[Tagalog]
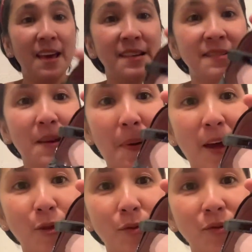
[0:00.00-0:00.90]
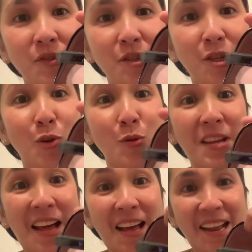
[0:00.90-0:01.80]
sapatos, sinuot
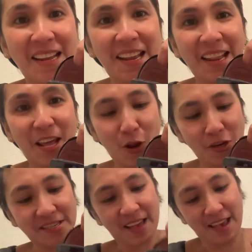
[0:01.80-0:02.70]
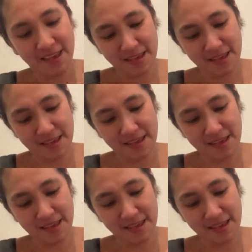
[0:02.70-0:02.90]
nga kanina ni Loisa,